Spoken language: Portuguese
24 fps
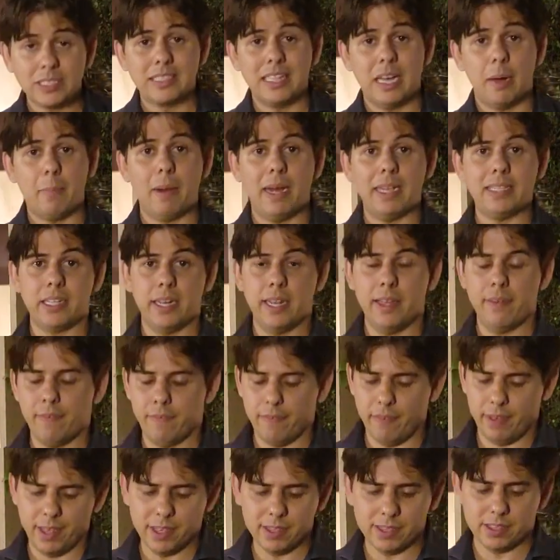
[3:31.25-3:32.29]
acho que dá mais
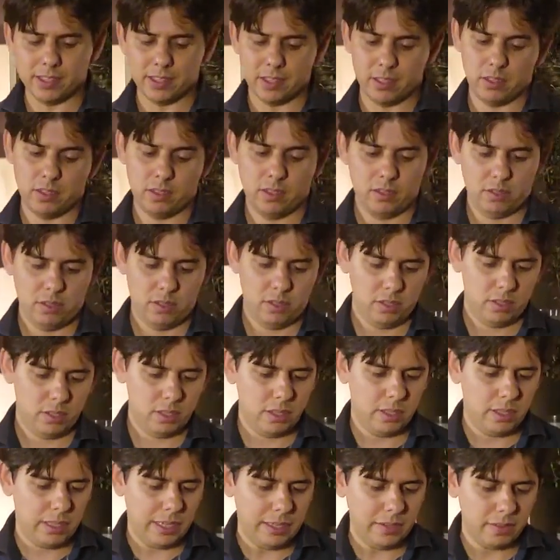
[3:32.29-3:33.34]
leveza,
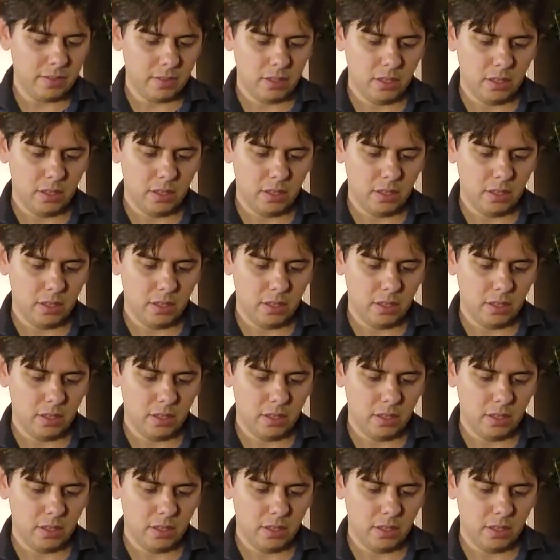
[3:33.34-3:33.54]
tá?